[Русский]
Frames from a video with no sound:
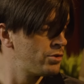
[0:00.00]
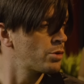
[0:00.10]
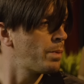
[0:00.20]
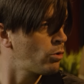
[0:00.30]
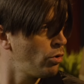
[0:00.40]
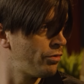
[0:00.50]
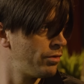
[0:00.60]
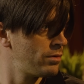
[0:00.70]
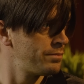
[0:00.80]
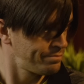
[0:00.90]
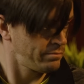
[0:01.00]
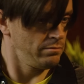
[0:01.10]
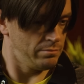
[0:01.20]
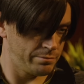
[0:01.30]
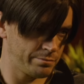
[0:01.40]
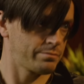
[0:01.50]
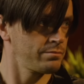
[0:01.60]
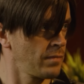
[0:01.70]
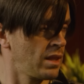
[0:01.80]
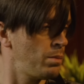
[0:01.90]
Черпаков,
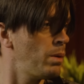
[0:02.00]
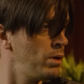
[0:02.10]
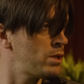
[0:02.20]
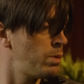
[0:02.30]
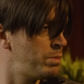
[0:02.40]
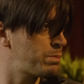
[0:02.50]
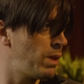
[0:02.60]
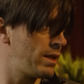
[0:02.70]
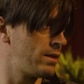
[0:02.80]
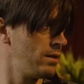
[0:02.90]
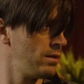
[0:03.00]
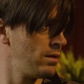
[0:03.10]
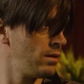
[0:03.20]
тебе бы лишь бы бесплатно.